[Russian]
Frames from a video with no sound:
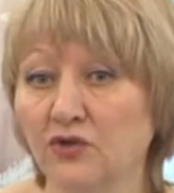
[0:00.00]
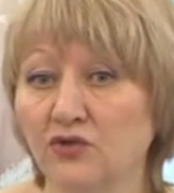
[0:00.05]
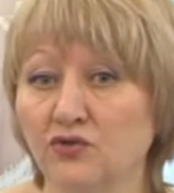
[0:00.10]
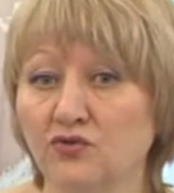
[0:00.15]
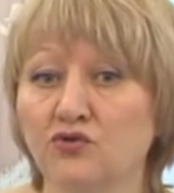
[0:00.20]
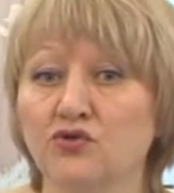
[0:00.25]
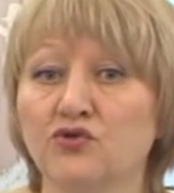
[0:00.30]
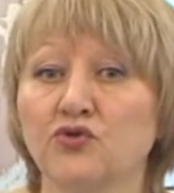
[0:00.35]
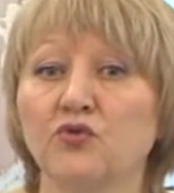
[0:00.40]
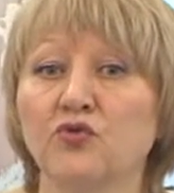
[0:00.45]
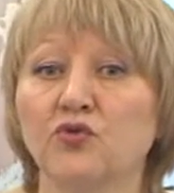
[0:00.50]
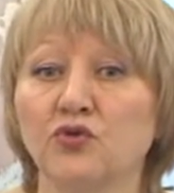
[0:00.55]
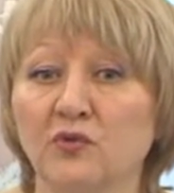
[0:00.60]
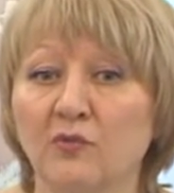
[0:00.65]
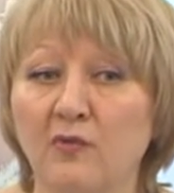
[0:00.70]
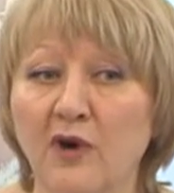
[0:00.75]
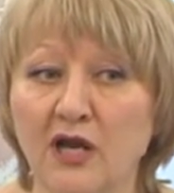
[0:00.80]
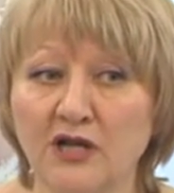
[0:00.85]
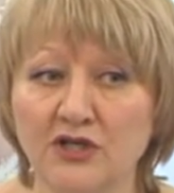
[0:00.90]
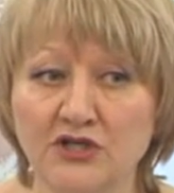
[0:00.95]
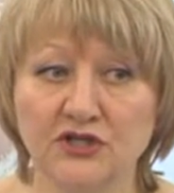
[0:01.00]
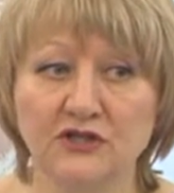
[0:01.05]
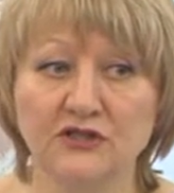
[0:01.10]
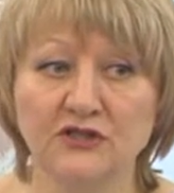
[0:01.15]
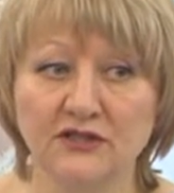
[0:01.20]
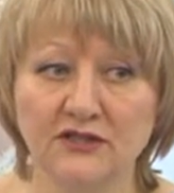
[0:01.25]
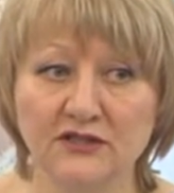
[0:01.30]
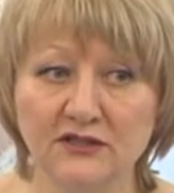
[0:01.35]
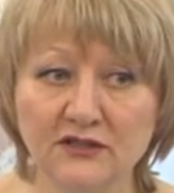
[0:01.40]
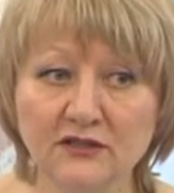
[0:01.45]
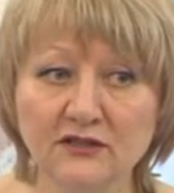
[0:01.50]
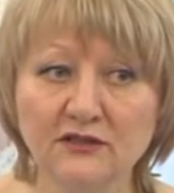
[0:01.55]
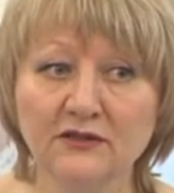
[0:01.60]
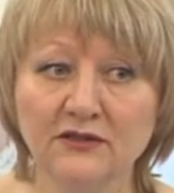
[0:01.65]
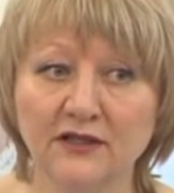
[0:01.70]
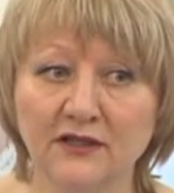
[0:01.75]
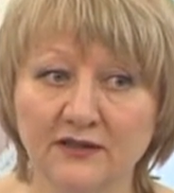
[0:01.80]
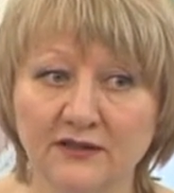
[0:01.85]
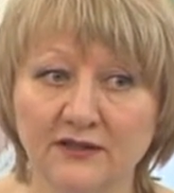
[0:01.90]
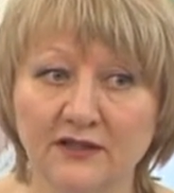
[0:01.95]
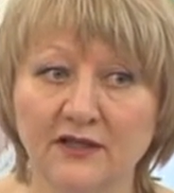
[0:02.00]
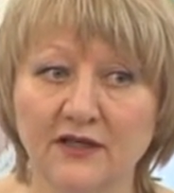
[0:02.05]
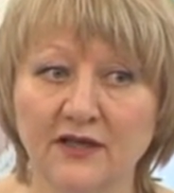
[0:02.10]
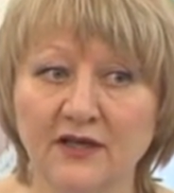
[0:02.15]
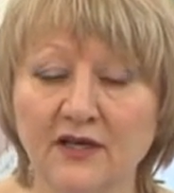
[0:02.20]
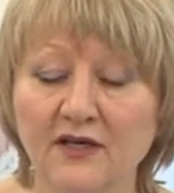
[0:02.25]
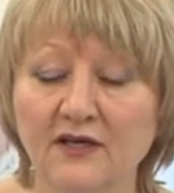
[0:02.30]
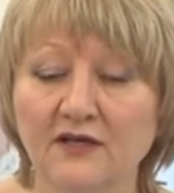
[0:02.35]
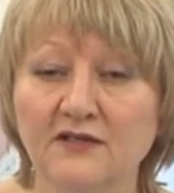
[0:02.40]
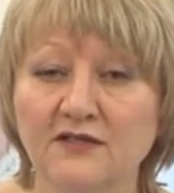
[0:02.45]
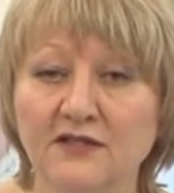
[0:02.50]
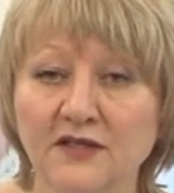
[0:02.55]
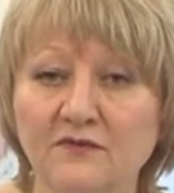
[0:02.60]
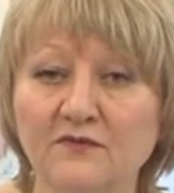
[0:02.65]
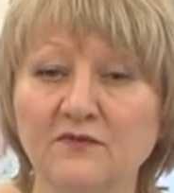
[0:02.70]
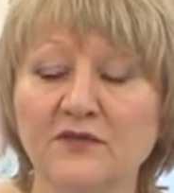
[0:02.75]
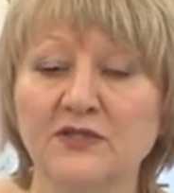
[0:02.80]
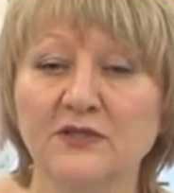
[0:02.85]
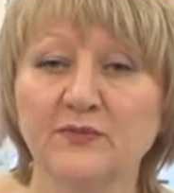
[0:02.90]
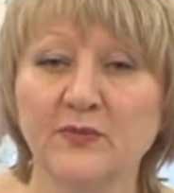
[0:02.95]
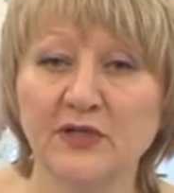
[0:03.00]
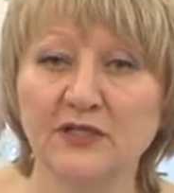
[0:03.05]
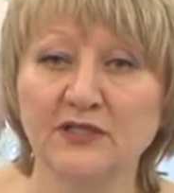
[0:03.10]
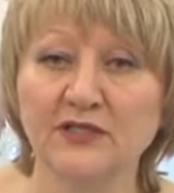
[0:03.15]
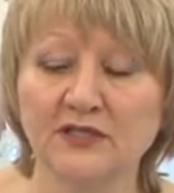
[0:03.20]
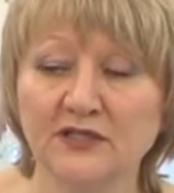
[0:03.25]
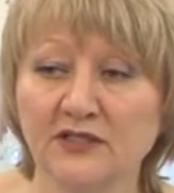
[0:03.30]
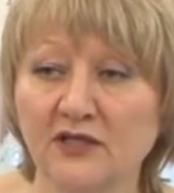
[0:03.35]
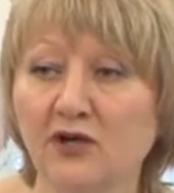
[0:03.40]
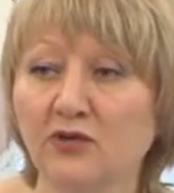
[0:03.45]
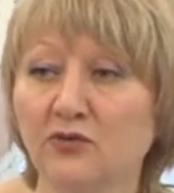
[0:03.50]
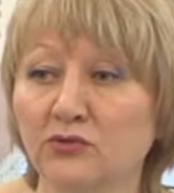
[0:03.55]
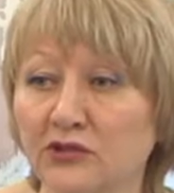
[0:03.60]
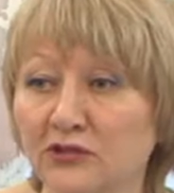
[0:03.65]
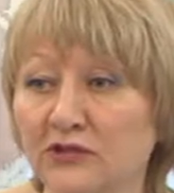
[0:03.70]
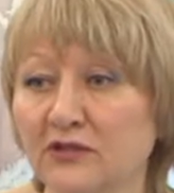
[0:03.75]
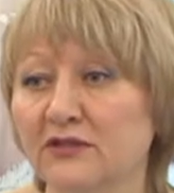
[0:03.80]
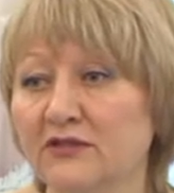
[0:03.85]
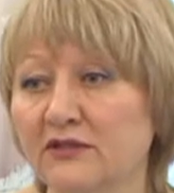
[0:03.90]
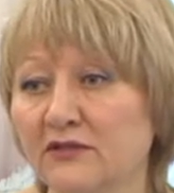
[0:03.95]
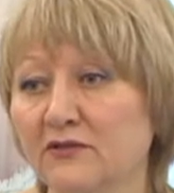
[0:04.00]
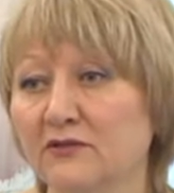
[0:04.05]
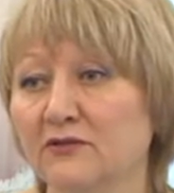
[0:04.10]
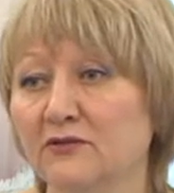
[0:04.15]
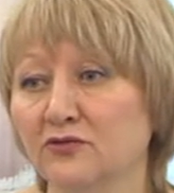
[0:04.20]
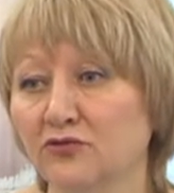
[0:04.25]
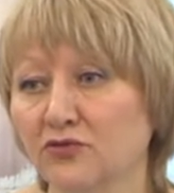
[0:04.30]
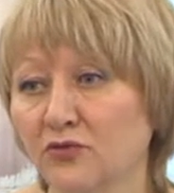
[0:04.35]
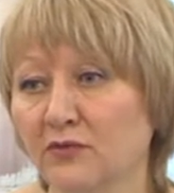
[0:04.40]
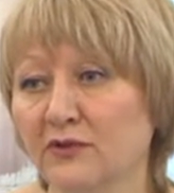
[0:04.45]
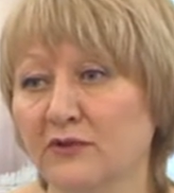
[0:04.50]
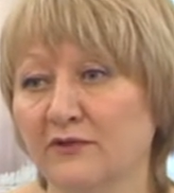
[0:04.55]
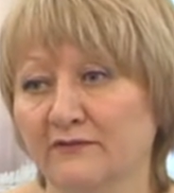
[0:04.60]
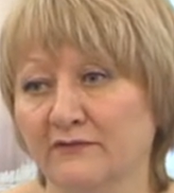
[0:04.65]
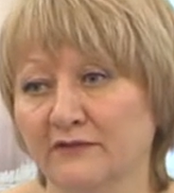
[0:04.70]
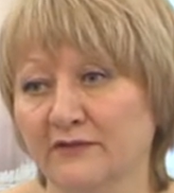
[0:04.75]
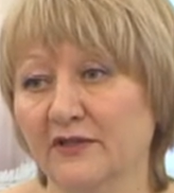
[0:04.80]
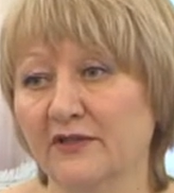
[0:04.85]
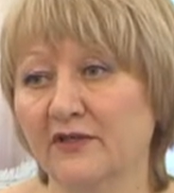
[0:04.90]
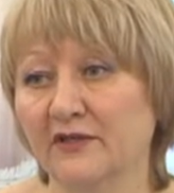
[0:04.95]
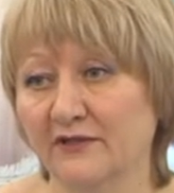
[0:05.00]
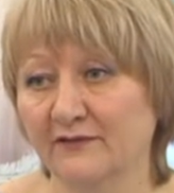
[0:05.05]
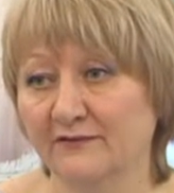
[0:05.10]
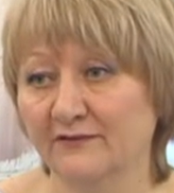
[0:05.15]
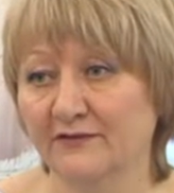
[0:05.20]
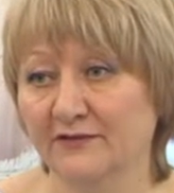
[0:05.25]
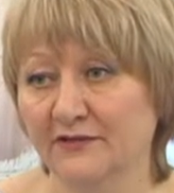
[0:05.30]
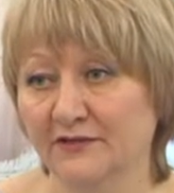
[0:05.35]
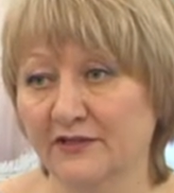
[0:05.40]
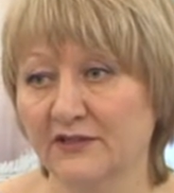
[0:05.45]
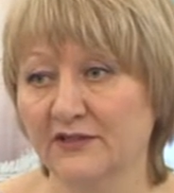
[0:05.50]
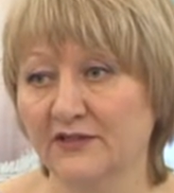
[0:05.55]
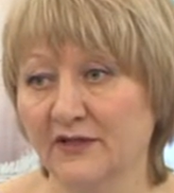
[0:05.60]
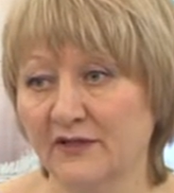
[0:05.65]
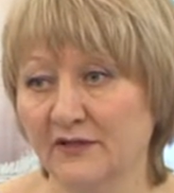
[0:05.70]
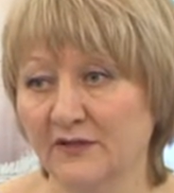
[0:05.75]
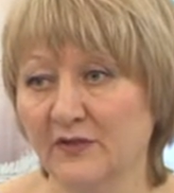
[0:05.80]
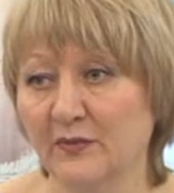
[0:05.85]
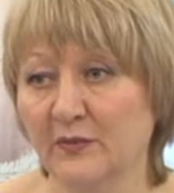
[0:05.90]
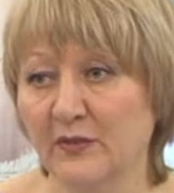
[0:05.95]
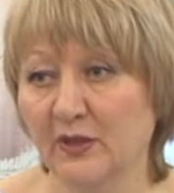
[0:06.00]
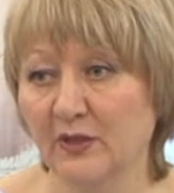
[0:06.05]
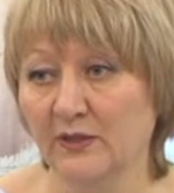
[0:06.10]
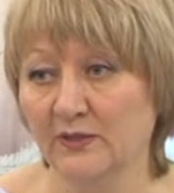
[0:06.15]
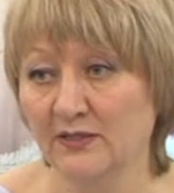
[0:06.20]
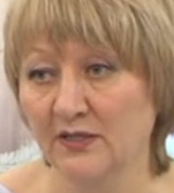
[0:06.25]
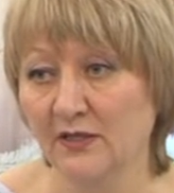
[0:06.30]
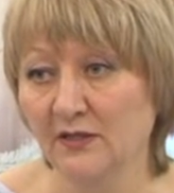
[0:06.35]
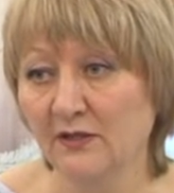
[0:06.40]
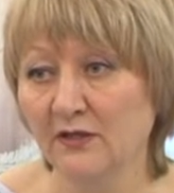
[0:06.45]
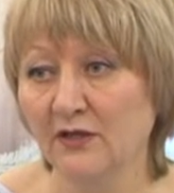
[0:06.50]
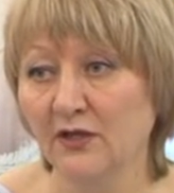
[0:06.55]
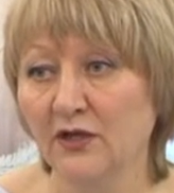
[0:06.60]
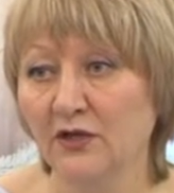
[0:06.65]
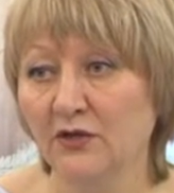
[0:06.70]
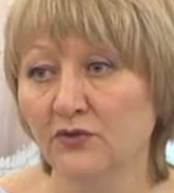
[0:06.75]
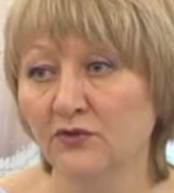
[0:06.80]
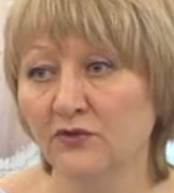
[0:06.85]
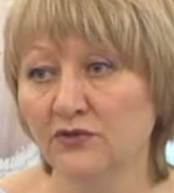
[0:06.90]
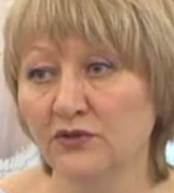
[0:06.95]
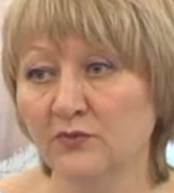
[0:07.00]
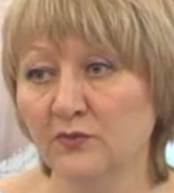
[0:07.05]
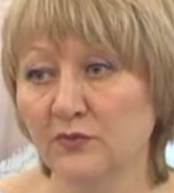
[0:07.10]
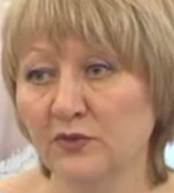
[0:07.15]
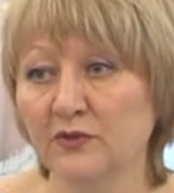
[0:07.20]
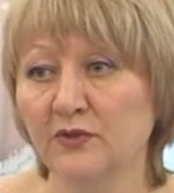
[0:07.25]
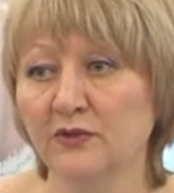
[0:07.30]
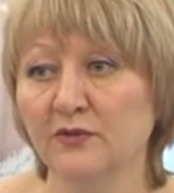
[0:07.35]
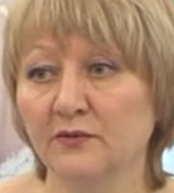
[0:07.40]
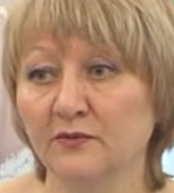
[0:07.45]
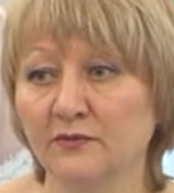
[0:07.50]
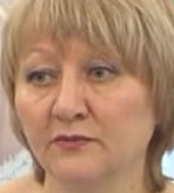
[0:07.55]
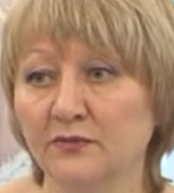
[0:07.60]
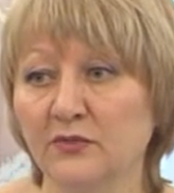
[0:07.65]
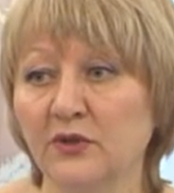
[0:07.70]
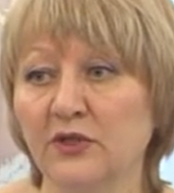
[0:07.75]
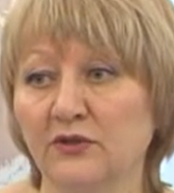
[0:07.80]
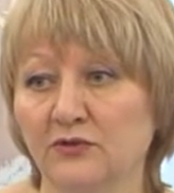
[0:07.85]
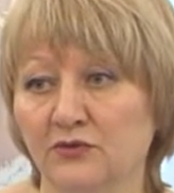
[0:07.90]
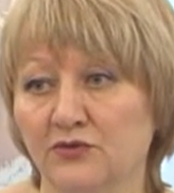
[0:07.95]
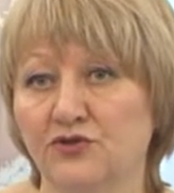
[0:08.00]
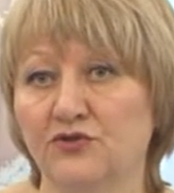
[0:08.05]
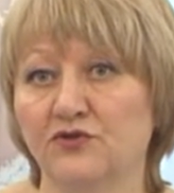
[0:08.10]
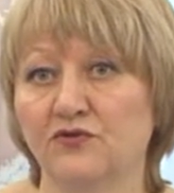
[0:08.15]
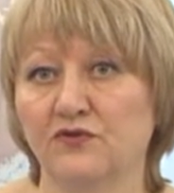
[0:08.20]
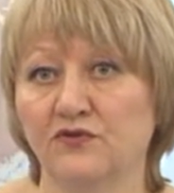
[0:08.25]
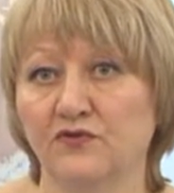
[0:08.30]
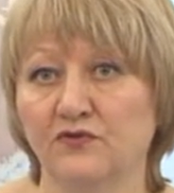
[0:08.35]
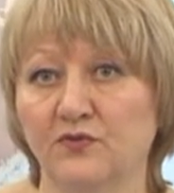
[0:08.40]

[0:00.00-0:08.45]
и то, что он, мальчик, сделал это, и сам весь процесс, как он это делал дома на фотографиях, на слайдах показал, то есть мы были очень